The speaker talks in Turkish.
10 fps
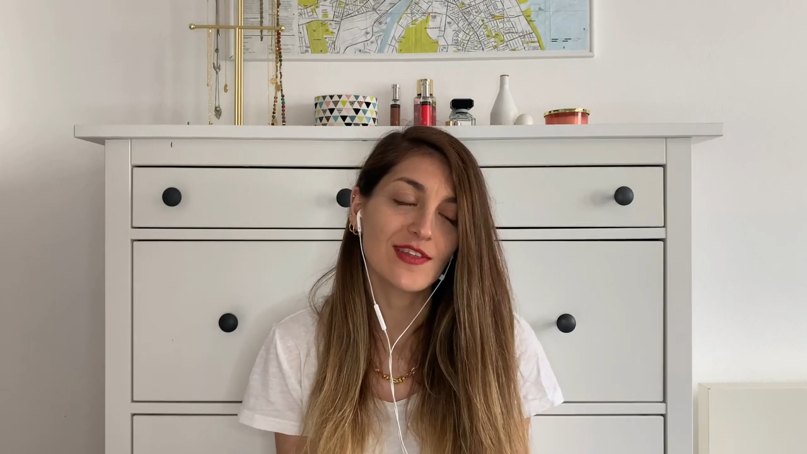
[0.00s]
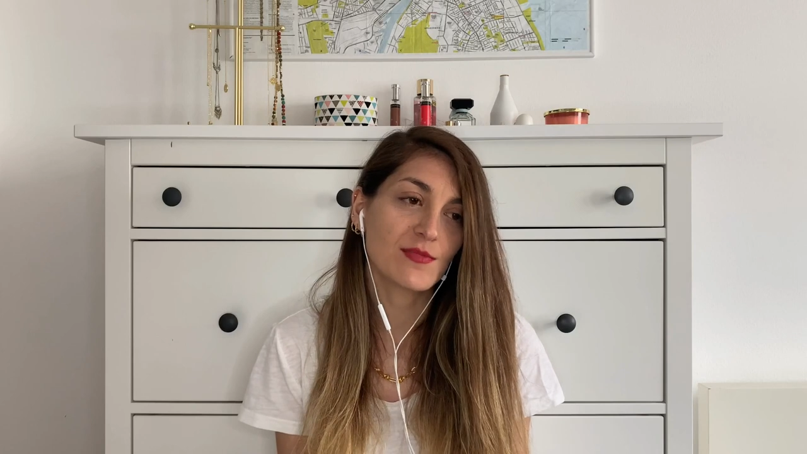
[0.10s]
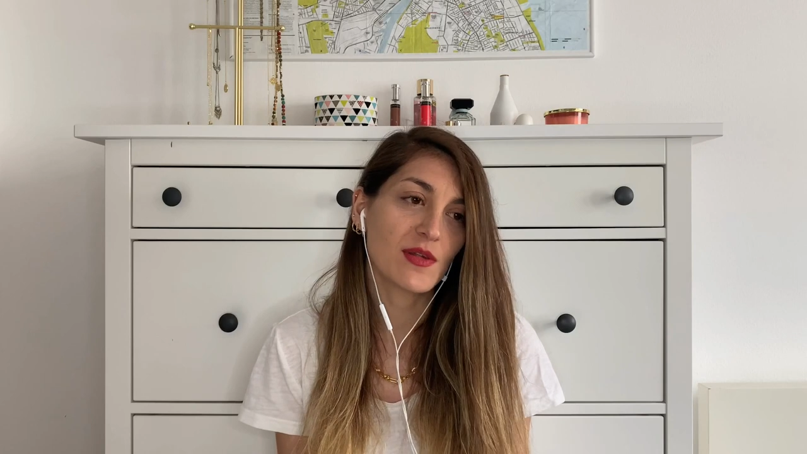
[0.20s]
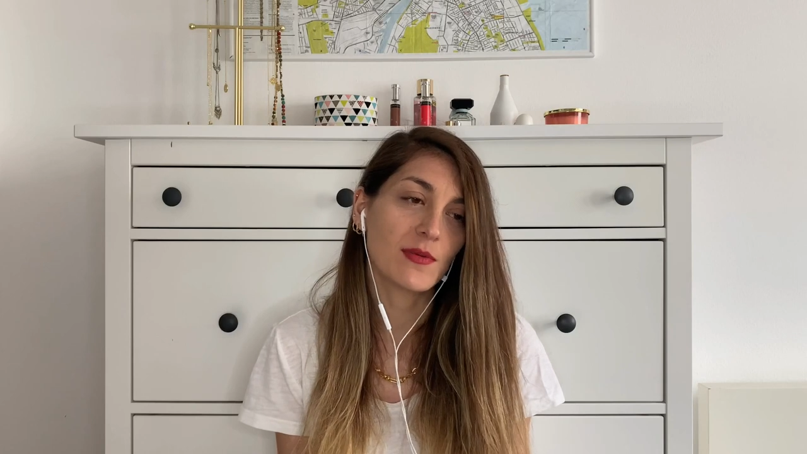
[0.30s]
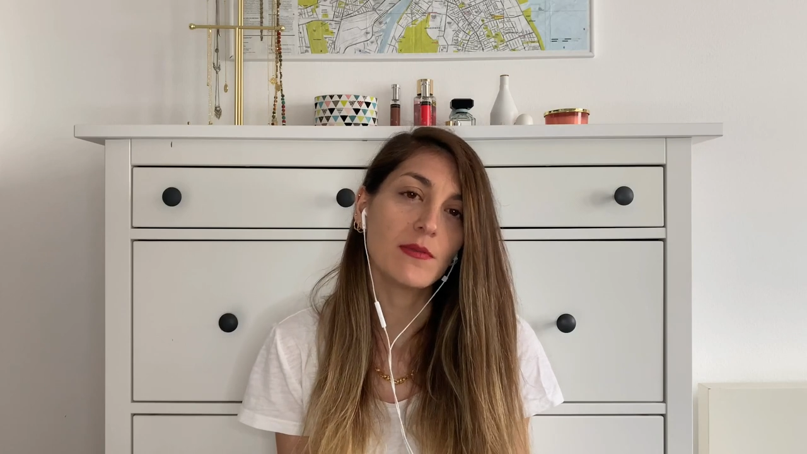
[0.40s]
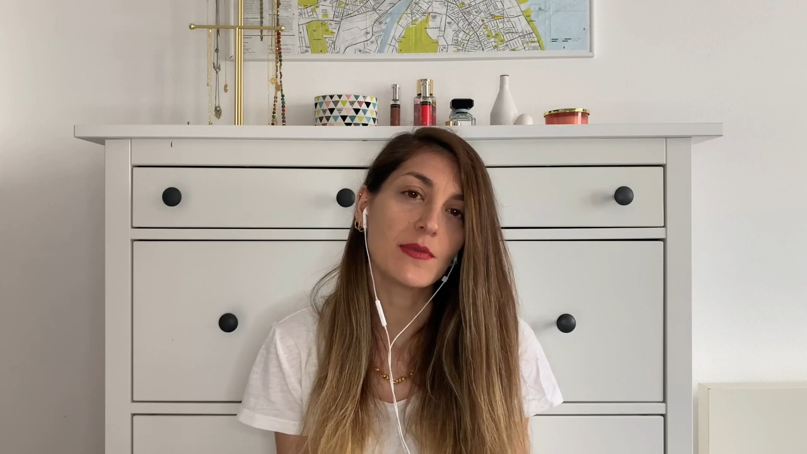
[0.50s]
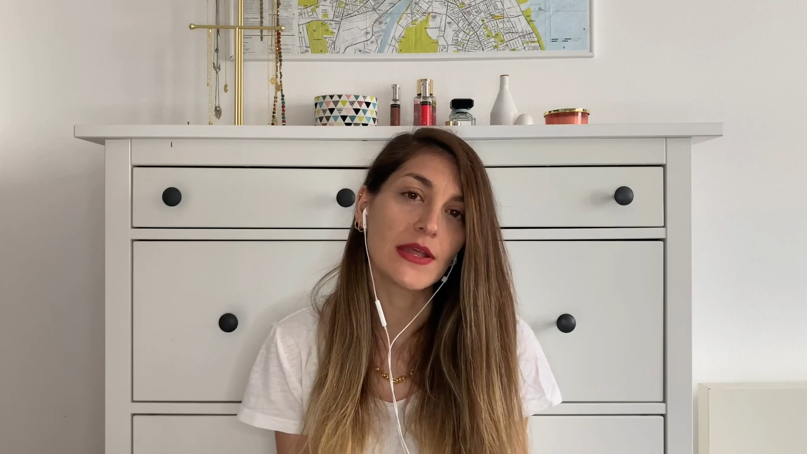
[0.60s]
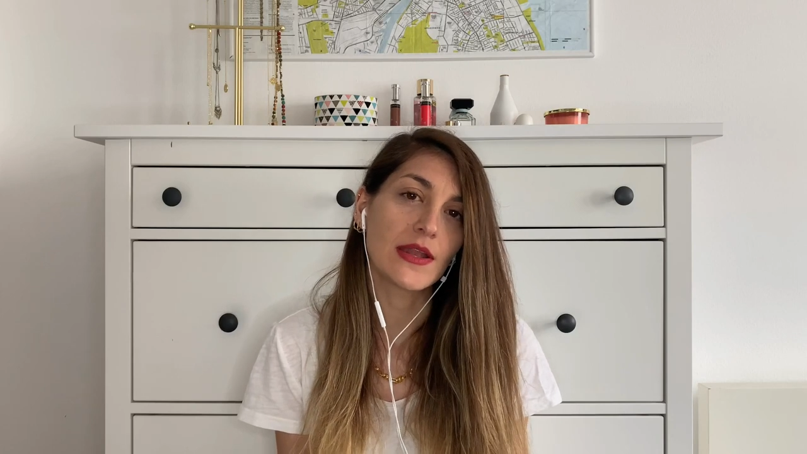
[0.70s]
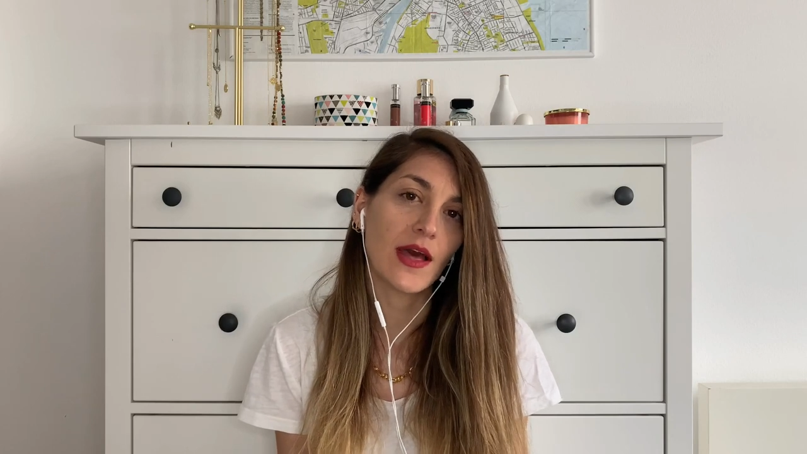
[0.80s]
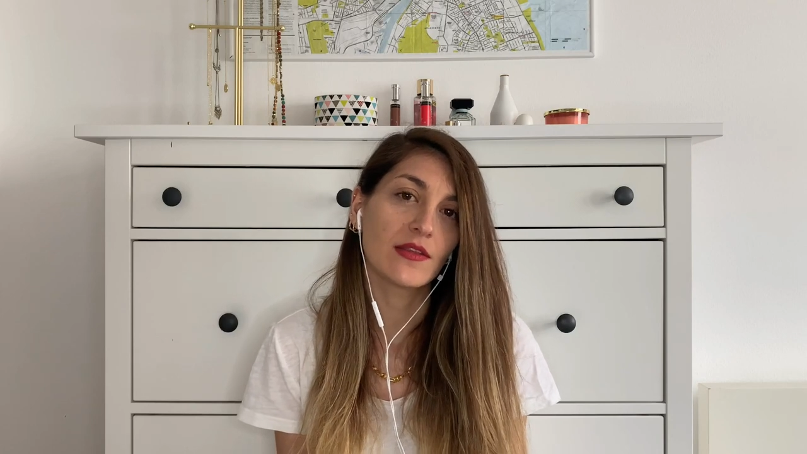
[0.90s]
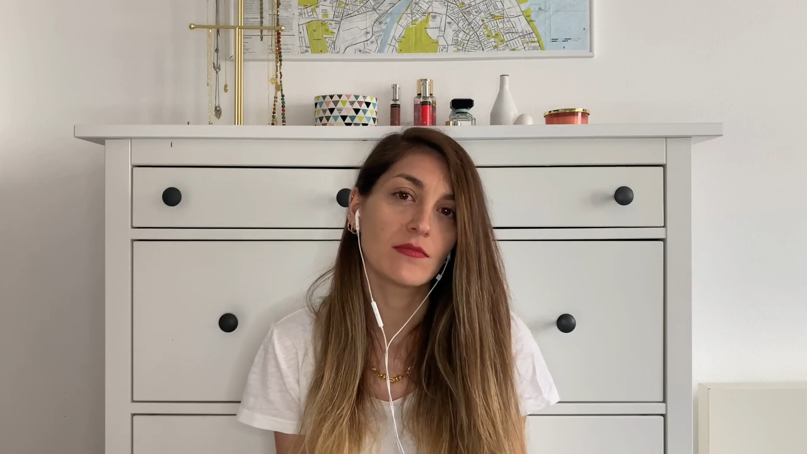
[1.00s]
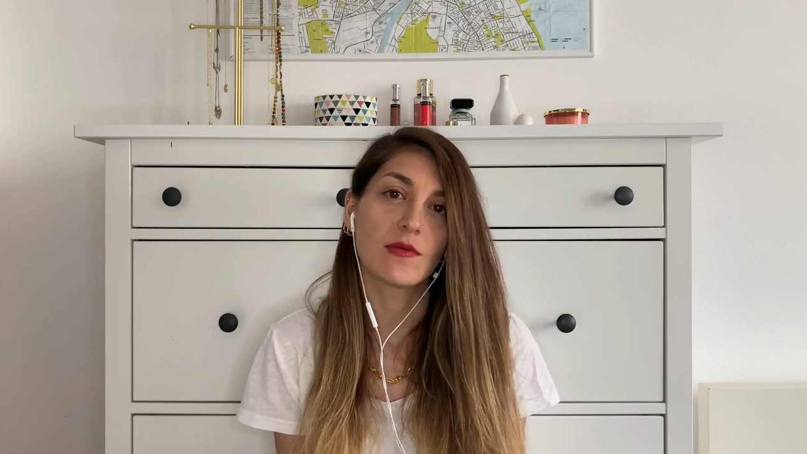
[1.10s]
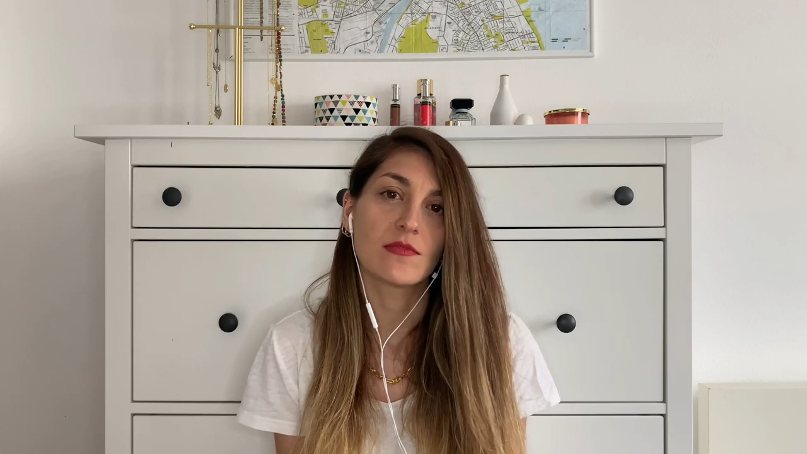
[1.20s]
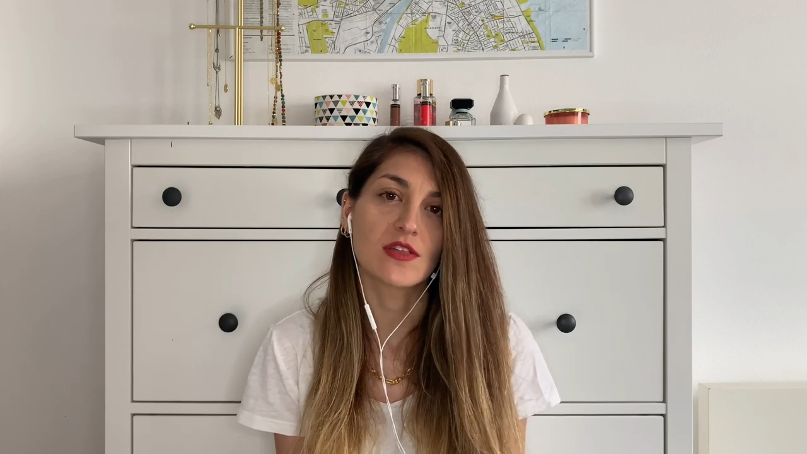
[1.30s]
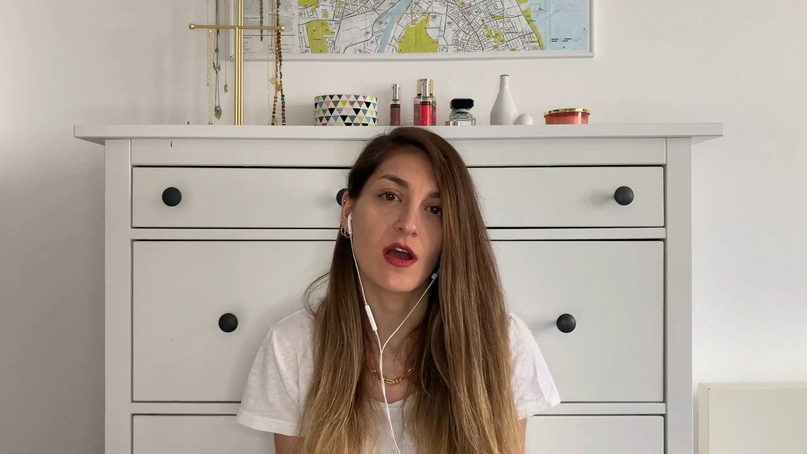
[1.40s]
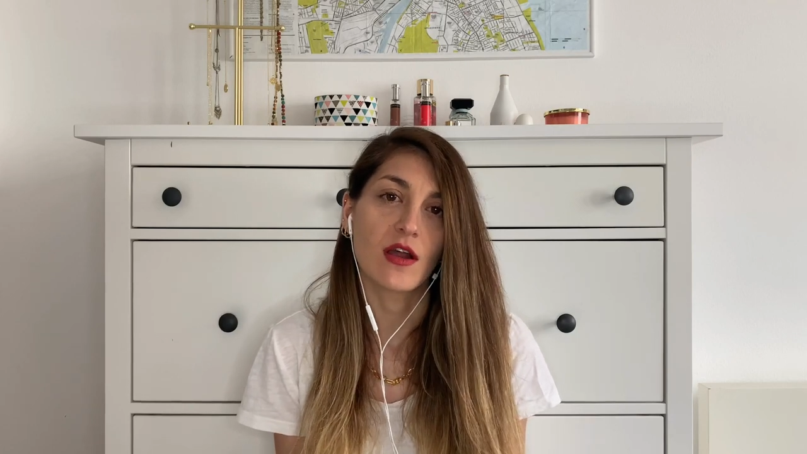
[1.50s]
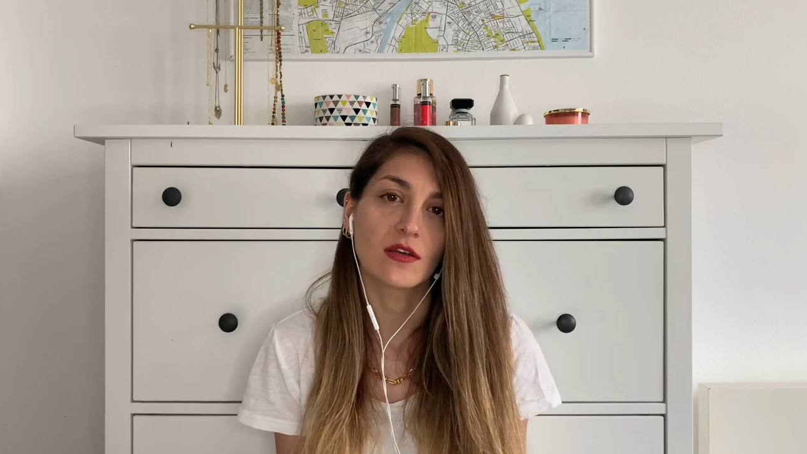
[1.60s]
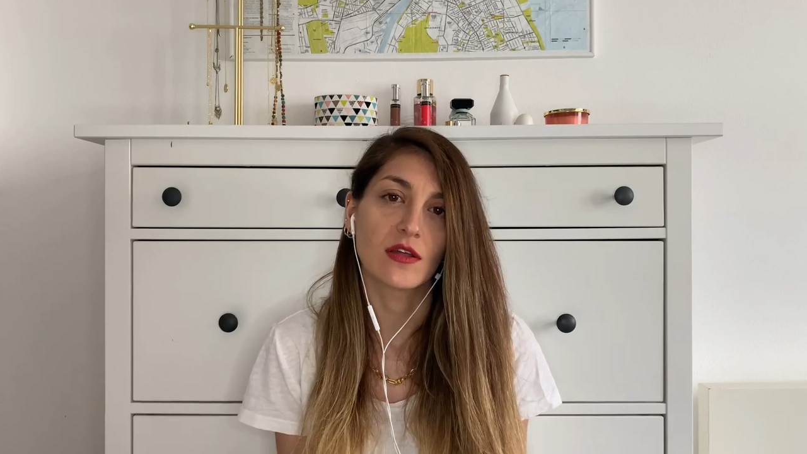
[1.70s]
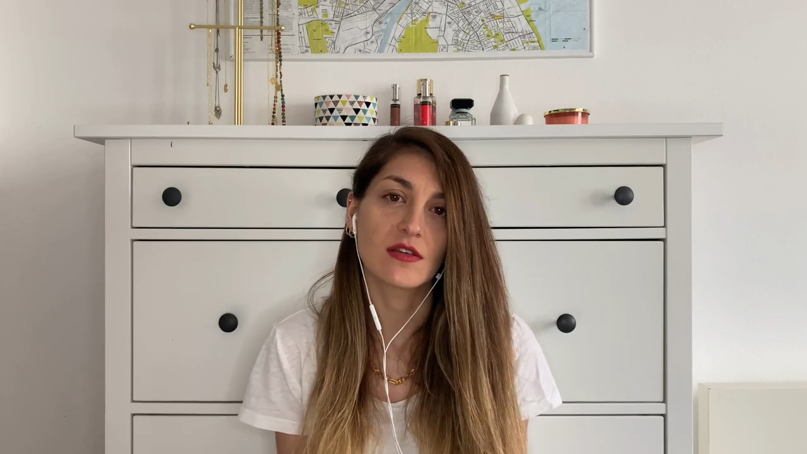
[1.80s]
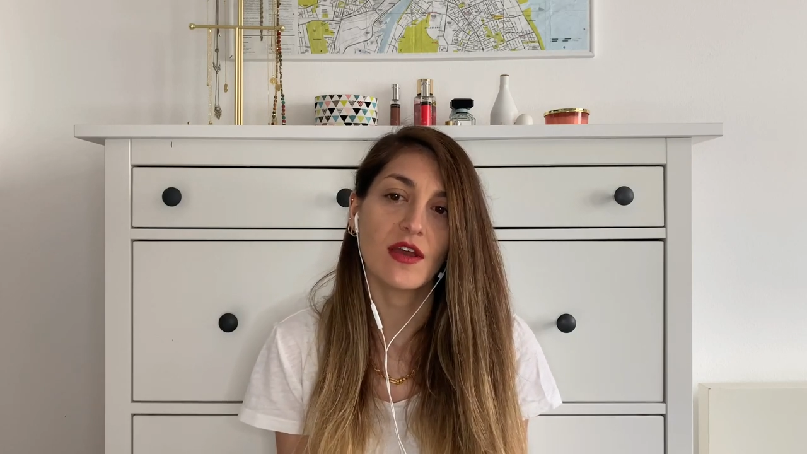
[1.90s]
kimse beni bilgilendirmemişti
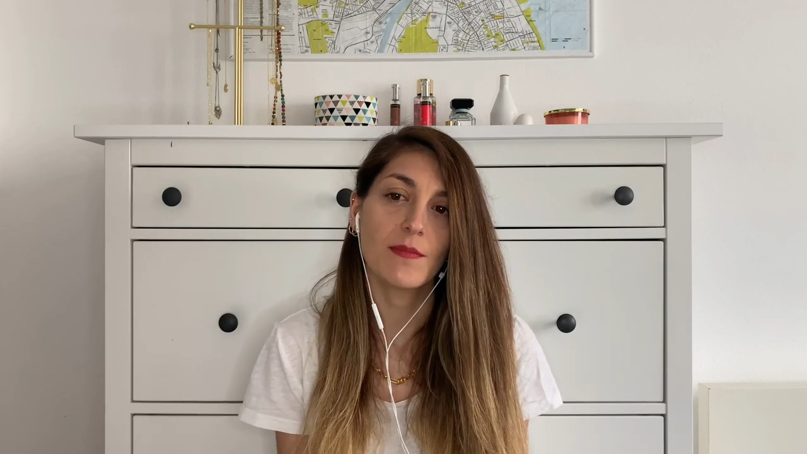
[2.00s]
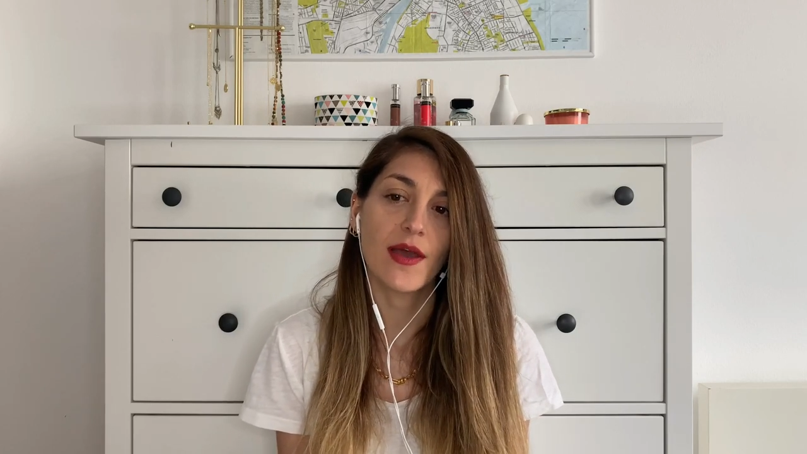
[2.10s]
arkadaşlar.